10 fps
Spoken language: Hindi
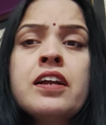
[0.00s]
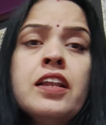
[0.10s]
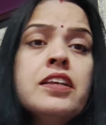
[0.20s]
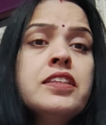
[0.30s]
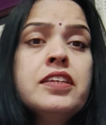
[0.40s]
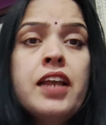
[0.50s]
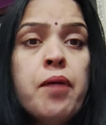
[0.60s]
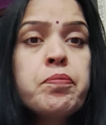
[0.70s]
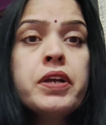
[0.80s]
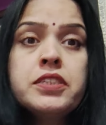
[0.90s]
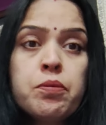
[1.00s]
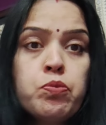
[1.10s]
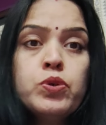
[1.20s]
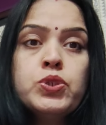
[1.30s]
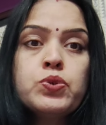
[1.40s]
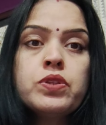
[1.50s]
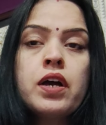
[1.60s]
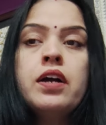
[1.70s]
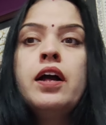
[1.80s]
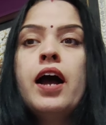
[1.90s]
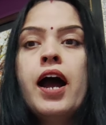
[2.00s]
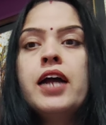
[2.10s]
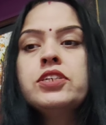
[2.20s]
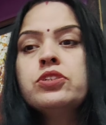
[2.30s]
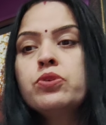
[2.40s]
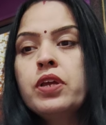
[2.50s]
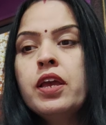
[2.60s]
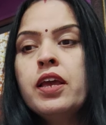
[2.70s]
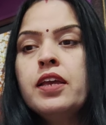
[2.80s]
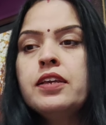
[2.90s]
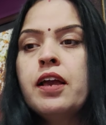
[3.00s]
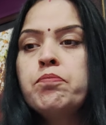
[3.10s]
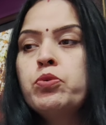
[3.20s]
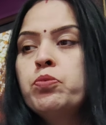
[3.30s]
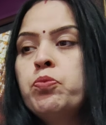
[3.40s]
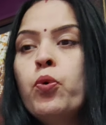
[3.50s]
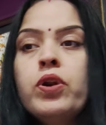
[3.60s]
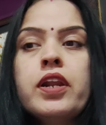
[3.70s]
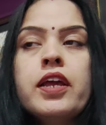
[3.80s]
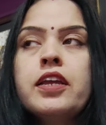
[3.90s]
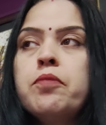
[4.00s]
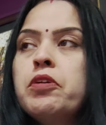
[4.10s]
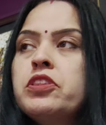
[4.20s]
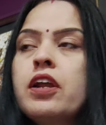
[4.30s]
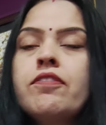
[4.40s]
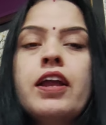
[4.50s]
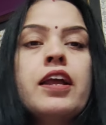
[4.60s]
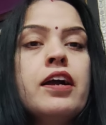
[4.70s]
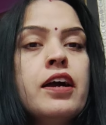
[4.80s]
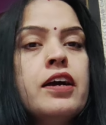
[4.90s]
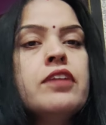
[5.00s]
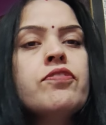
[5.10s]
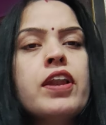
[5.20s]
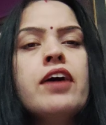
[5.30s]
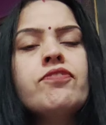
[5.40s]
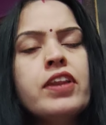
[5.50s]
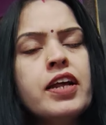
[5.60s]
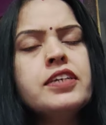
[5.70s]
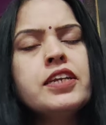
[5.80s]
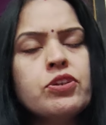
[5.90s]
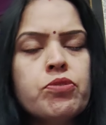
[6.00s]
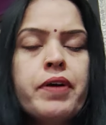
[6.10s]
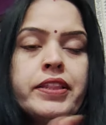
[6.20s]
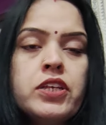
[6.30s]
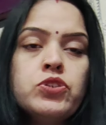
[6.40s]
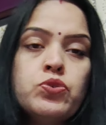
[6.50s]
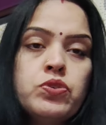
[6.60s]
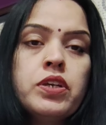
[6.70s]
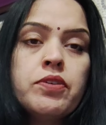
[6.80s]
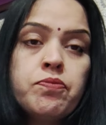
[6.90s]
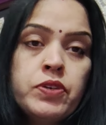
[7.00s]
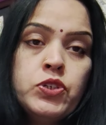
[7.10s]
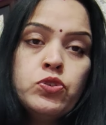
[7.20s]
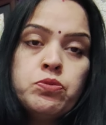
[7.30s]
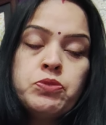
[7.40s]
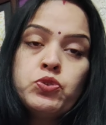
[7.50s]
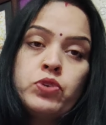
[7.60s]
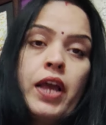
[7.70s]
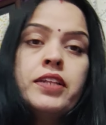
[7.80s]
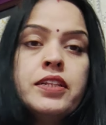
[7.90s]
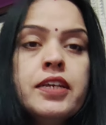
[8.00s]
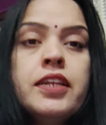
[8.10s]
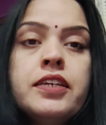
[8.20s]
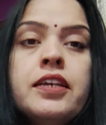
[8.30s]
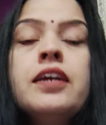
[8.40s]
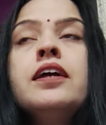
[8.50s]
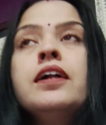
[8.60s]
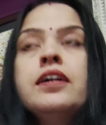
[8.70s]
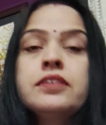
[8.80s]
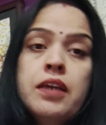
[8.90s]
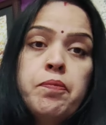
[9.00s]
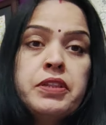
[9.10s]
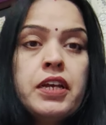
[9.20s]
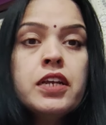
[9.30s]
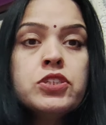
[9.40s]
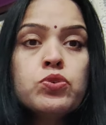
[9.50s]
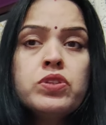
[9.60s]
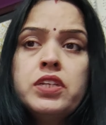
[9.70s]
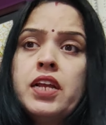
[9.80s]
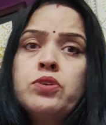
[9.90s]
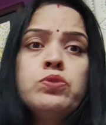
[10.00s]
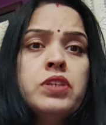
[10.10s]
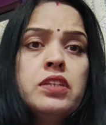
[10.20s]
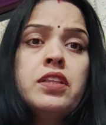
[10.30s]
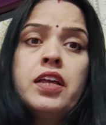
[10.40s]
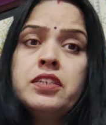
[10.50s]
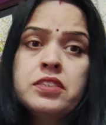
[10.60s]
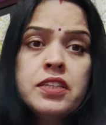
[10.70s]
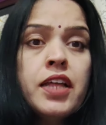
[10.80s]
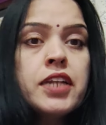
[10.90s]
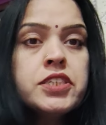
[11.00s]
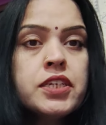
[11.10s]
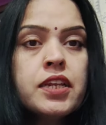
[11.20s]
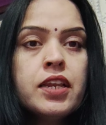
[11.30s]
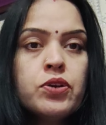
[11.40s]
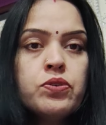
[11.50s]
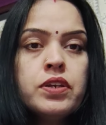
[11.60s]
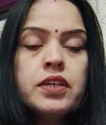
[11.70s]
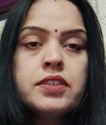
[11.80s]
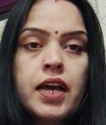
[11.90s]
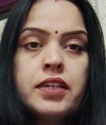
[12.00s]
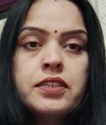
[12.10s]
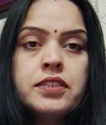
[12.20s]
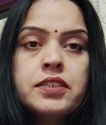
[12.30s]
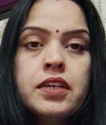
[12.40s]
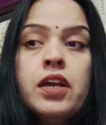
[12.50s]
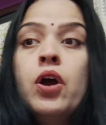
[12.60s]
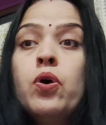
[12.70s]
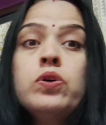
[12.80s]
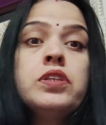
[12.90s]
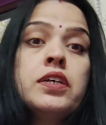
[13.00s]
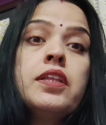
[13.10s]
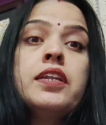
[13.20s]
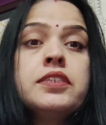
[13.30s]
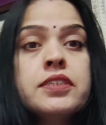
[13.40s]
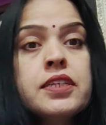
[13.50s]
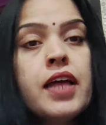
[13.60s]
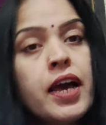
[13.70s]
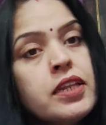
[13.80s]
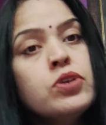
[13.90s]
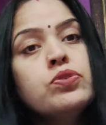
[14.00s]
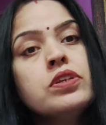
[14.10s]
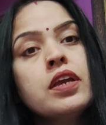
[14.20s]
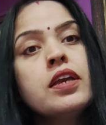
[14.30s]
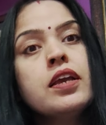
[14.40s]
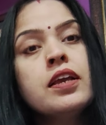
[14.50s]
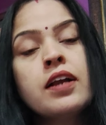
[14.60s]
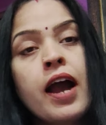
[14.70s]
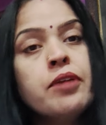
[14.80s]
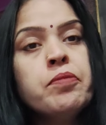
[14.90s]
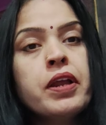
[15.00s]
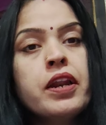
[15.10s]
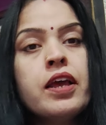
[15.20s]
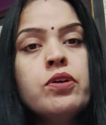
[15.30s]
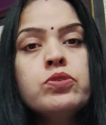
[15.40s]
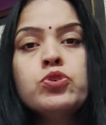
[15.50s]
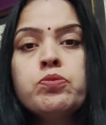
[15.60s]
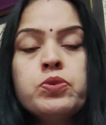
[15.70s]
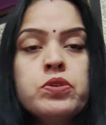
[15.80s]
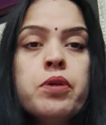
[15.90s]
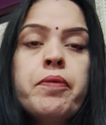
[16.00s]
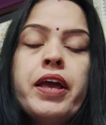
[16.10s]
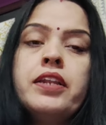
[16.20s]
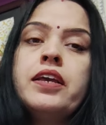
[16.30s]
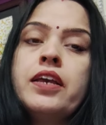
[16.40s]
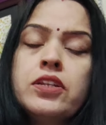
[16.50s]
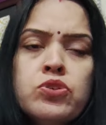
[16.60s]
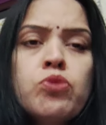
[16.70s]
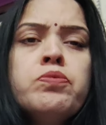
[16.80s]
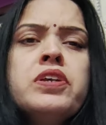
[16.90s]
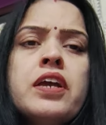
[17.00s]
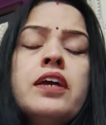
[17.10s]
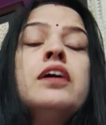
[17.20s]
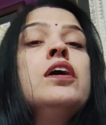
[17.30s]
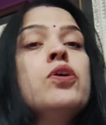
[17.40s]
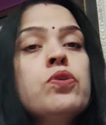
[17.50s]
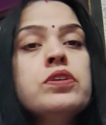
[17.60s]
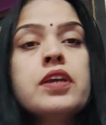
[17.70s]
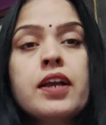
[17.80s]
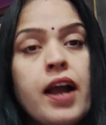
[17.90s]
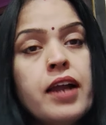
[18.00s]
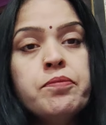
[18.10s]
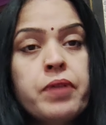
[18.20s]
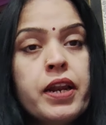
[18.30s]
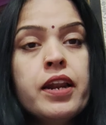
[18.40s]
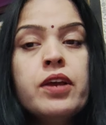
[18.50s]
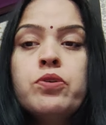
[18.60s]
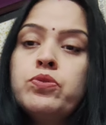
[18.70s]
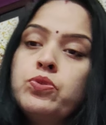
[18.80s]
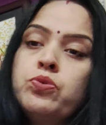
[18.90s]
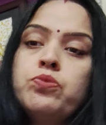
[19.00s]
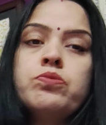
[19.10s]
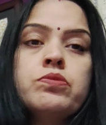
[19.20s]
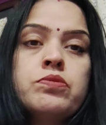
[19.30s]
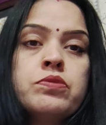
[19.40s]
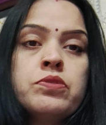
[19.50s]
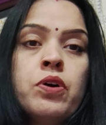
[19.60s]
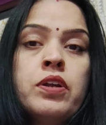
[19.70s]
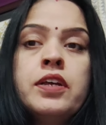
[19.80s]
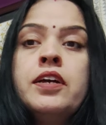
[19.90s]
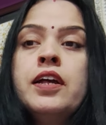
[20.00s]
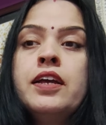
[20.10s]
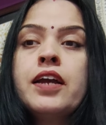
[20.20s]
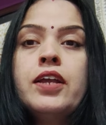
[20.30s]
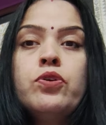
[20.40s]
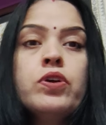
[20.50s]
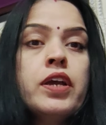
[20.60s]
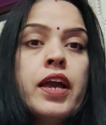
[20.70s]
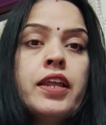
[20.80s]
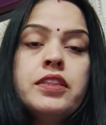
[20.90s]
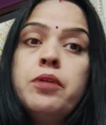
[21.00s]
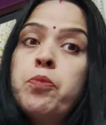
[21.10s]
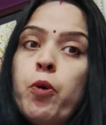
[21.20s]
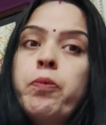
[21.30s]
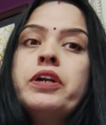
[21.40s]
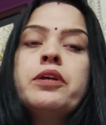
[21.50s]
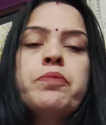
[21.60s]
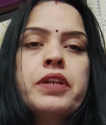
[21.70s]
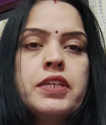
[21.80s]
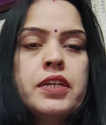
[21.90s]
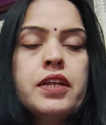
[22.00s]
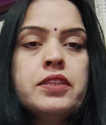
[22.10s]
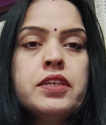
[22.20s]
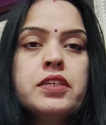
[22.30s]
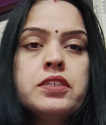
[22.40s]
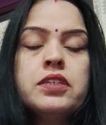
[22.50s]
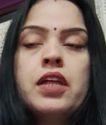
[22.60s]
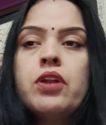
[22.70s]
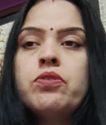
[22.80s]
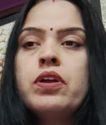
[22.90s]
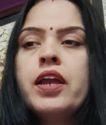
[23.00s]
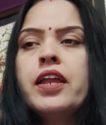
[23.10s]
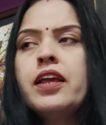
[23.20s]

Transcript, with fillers: कल के दिन आपका ही सब कुछ होता आज तो ये है कि आप बोल रहे हैं कि मथुरा वाला घर फला फला ढेरों बातें जो उनके वीडियोस में सुनाई दे रही हैं क्या पता किसको दे जाएंगे हो सकता है रिश्तेदार छीन ले उनके सारी चीज़ें हो सकता है रिश्तेदार ही उनके कान भर रहे हों जो भी उनकी बहनें हैं जो भी हैं उनके कान भर रहे हों तो और कई लोगों की कह रहती है प्रॉपर्टी पे नजर रहती है रिश्तेदारों की कह